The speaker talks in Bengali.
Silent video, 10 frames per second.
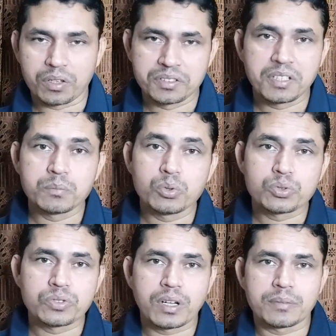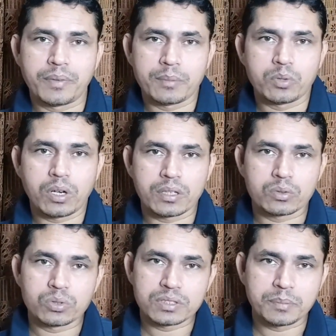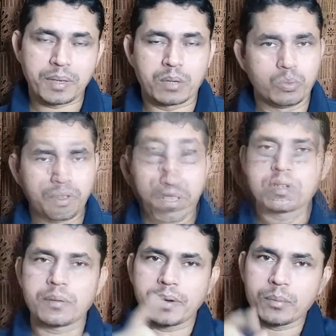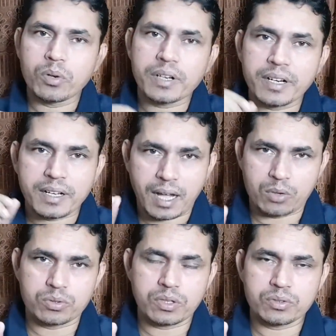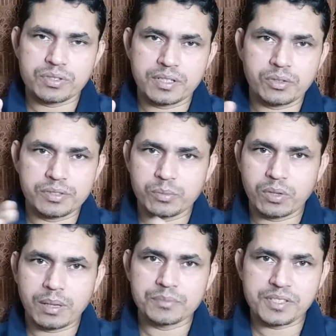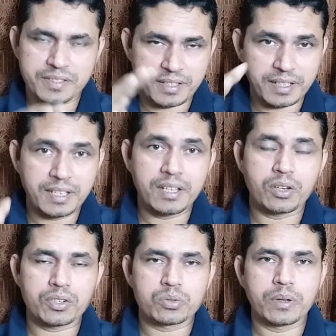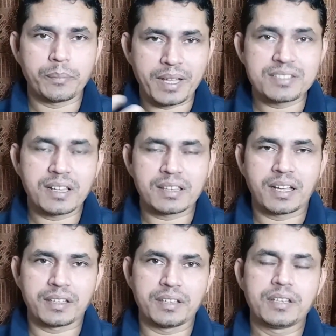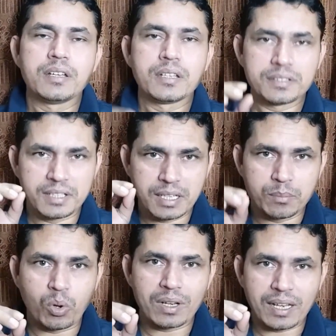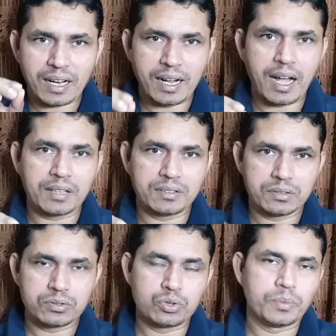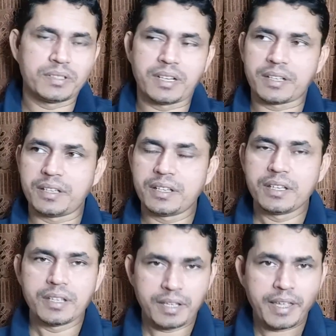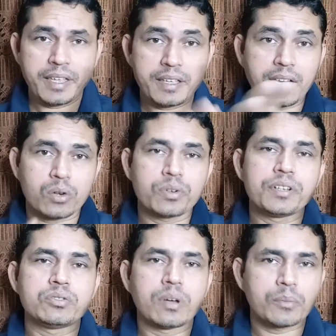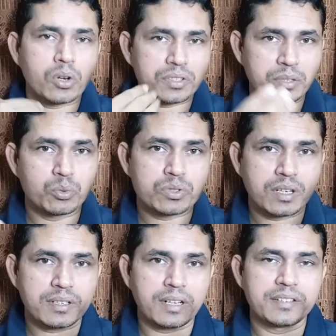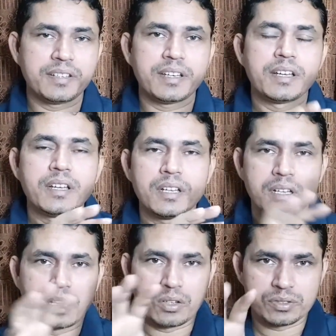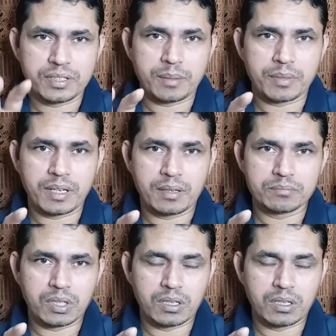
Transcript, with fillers: অক্টেন বুস্টার ব্যবহার করতে পারবো বুস্টার ব্যবহারের কারণটা হচ্ছে ওই যে বললাম যে তেলে অনেক সময় ভেজাল থাকে তেলে ময়লা গাদ জমে থাকে এই কারণেই তো আমরা অক্টেন বুস্টারটা দিয়ে হচ্ছে আমরা